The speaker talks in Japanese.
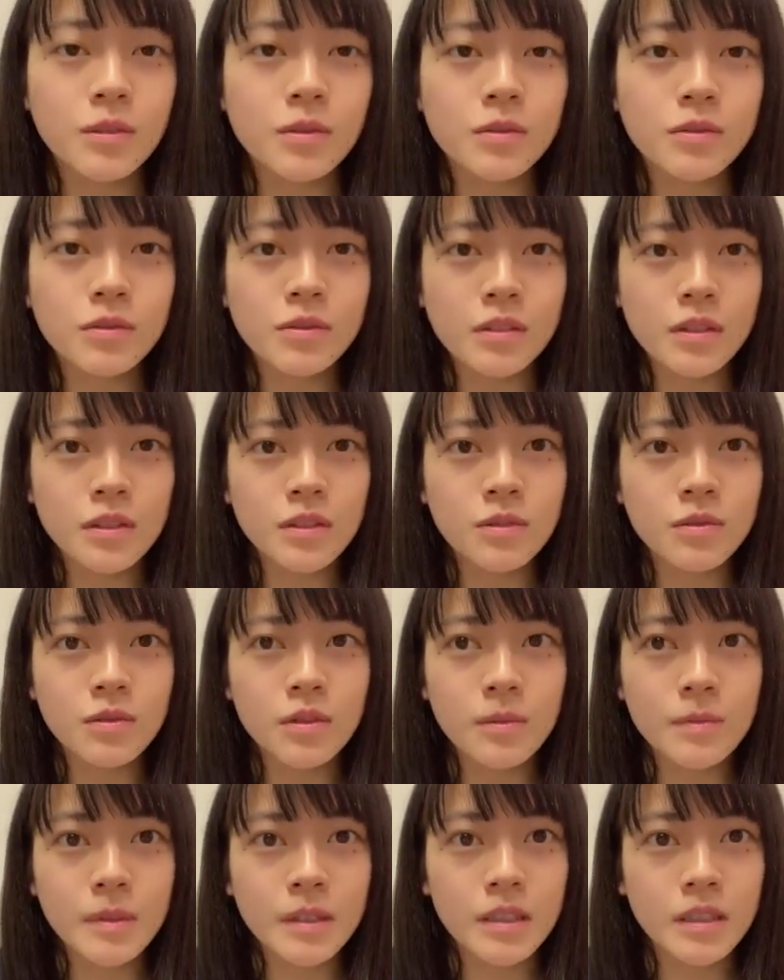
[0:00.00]
本当はすご
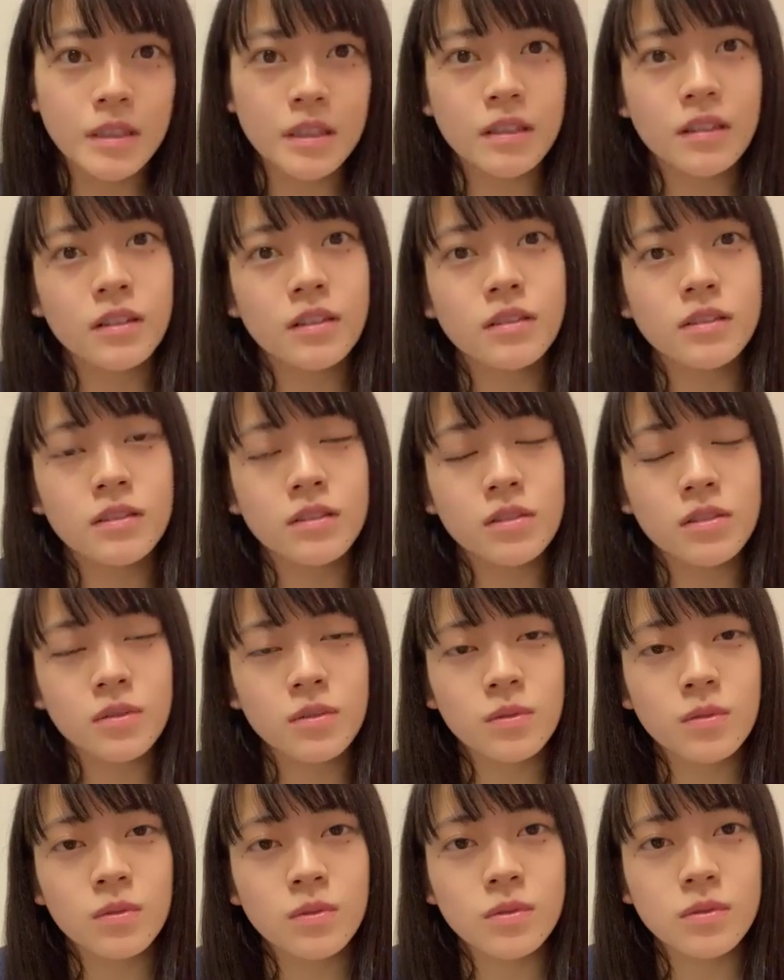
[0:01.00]
い見に行きたいんですけ
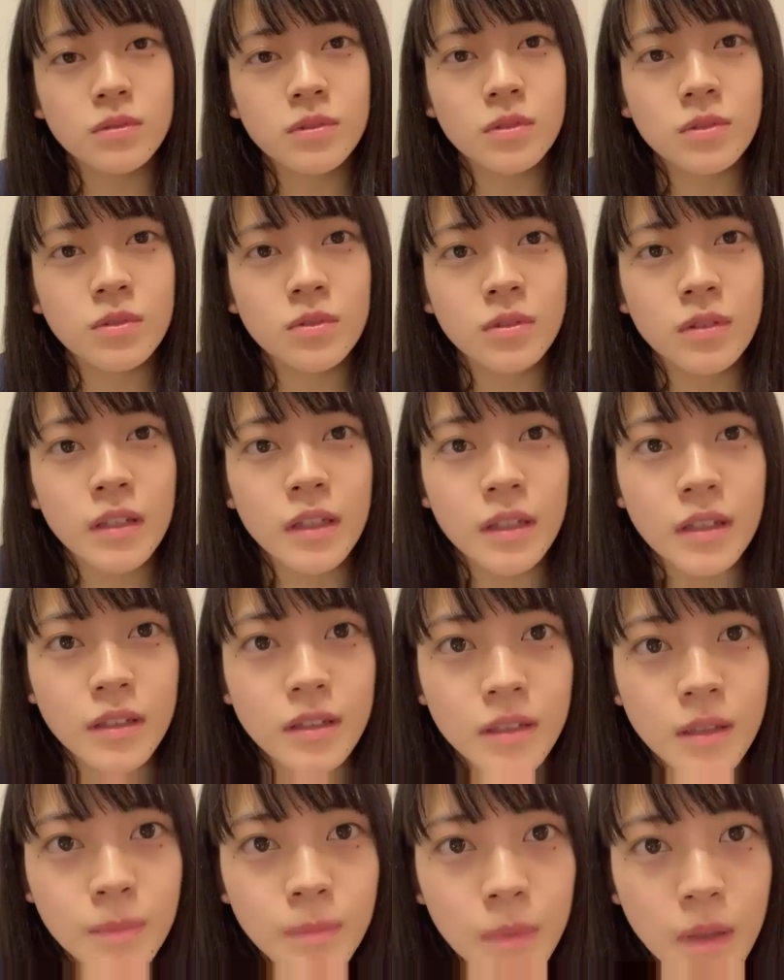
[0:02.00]
ど、ちょっとね
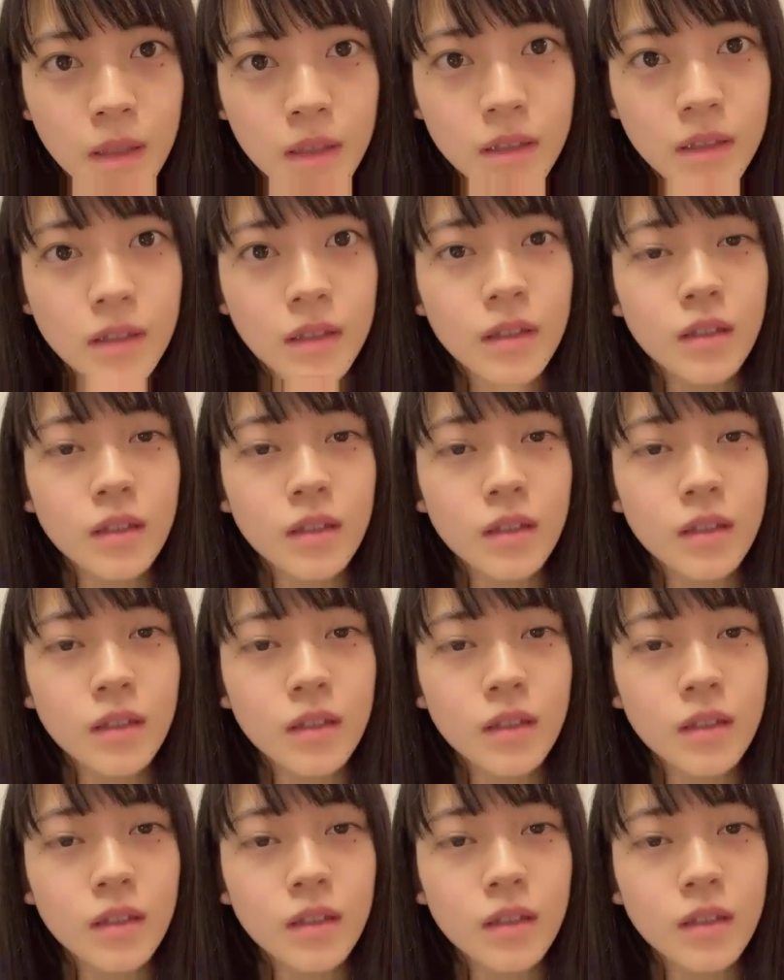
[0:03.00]
やっぱ